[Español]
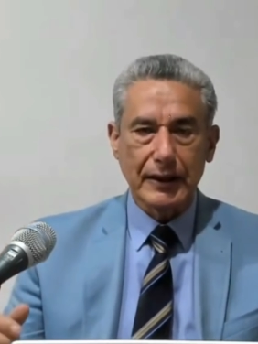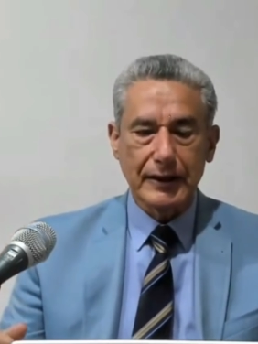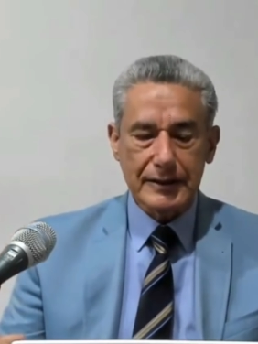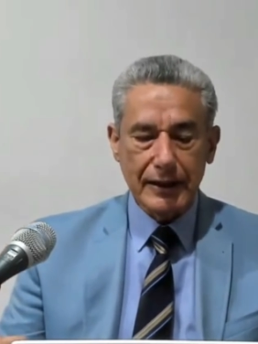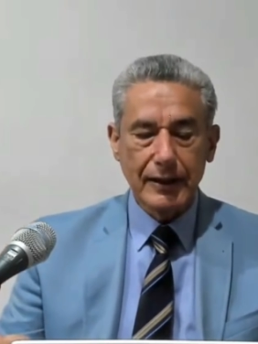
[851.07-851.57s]
Es
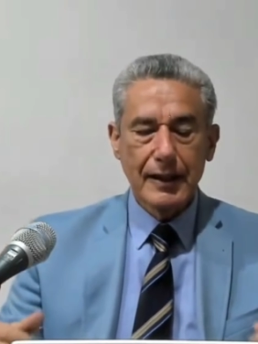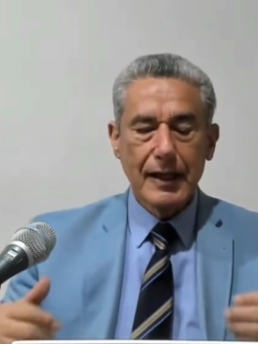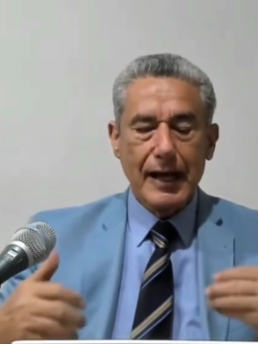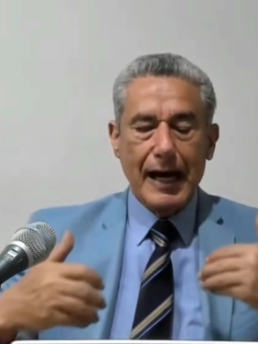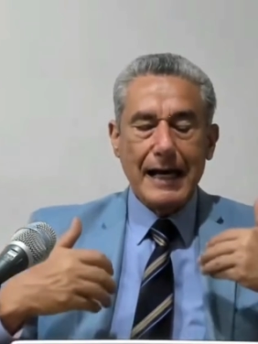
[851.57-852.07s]
decir,
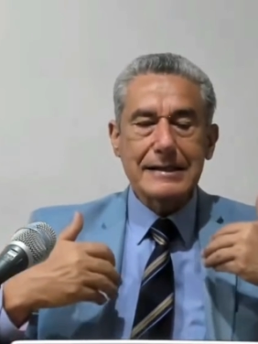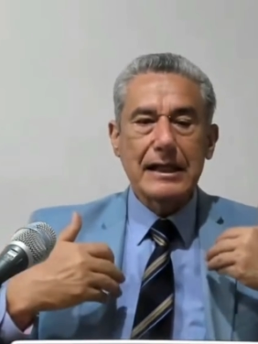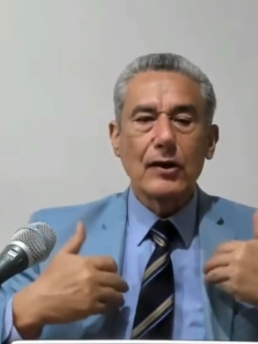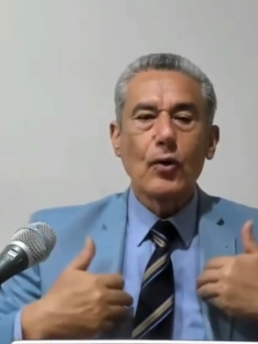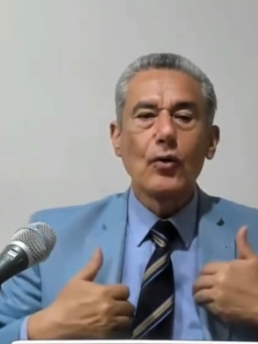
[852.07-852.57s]

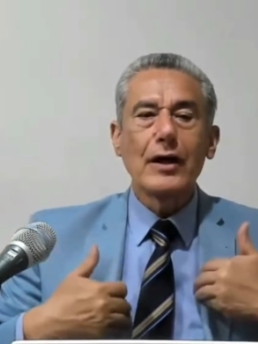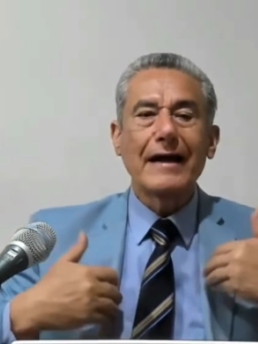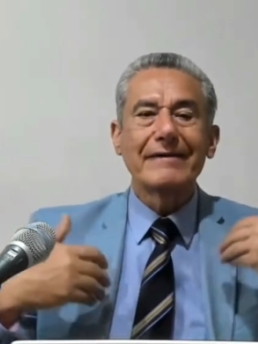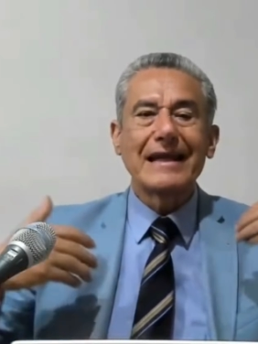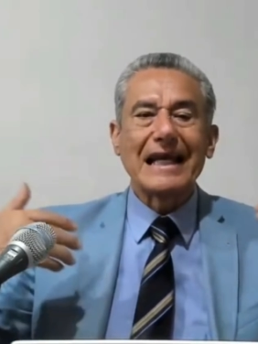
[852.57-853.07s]
hace
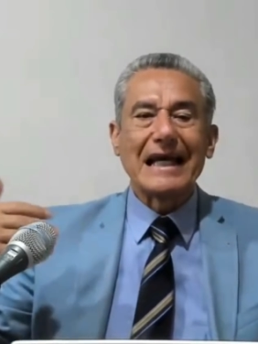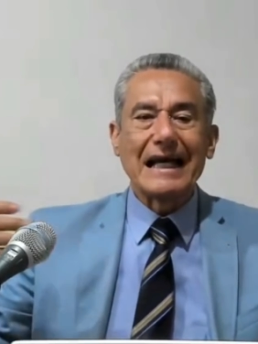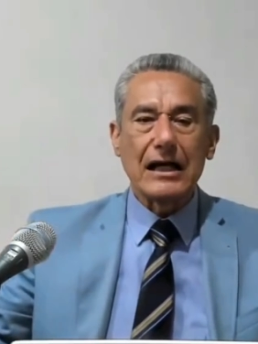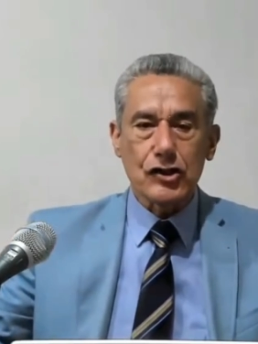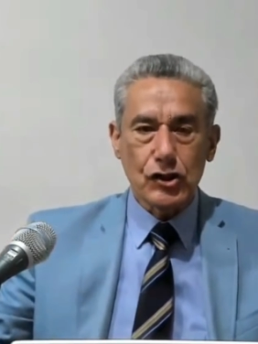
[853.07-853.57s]
una
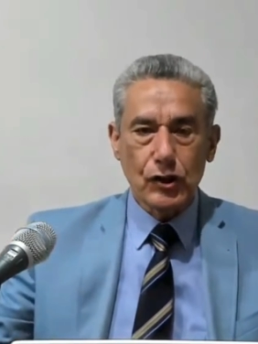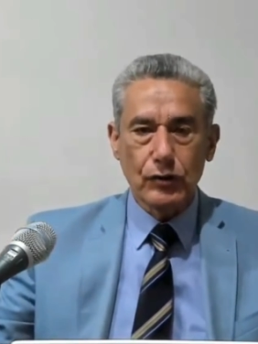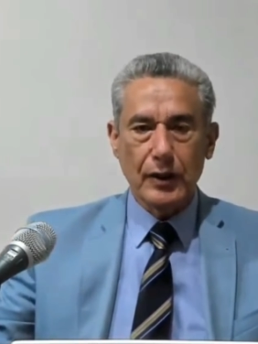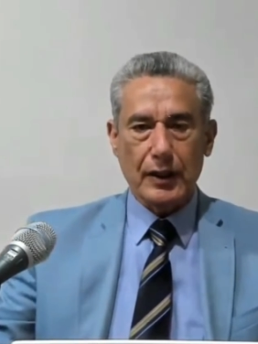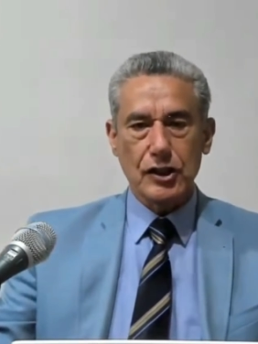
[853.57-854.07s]

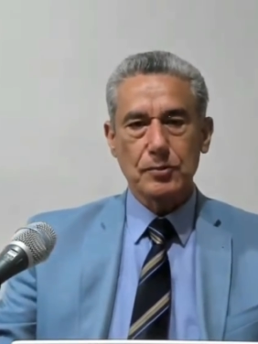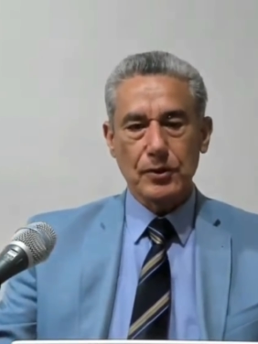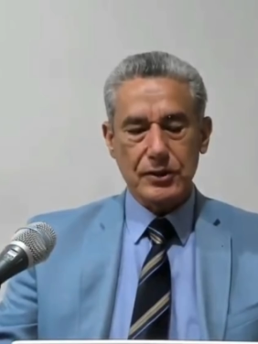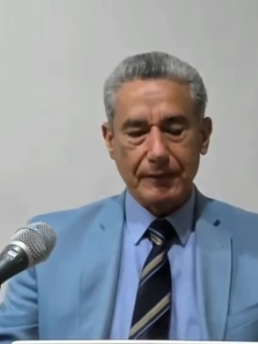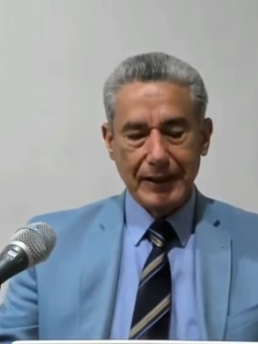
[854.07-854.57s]
delegación de
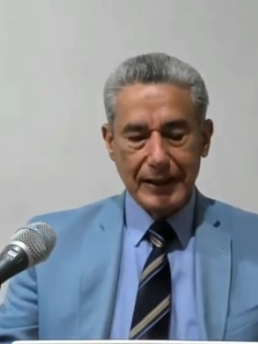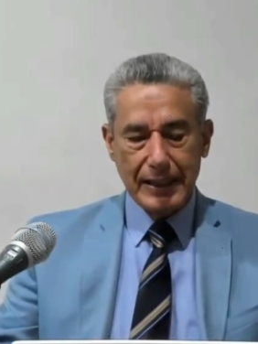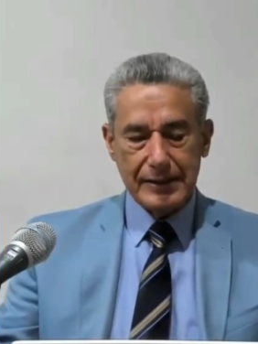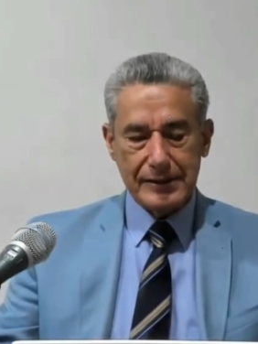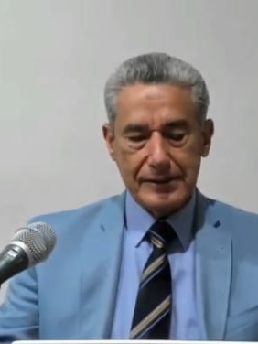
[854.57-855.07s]

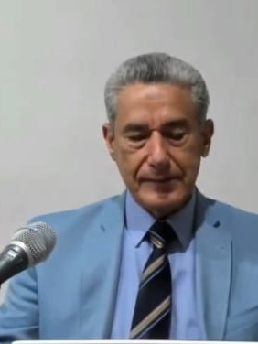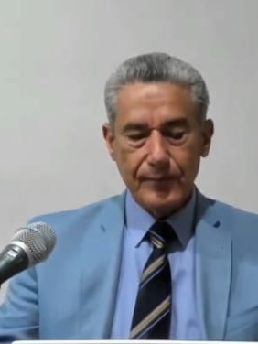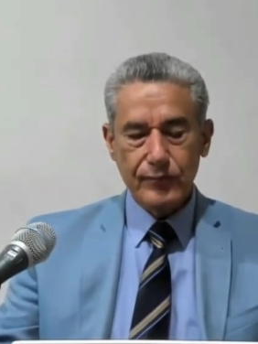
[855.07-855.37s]
responsabilidades.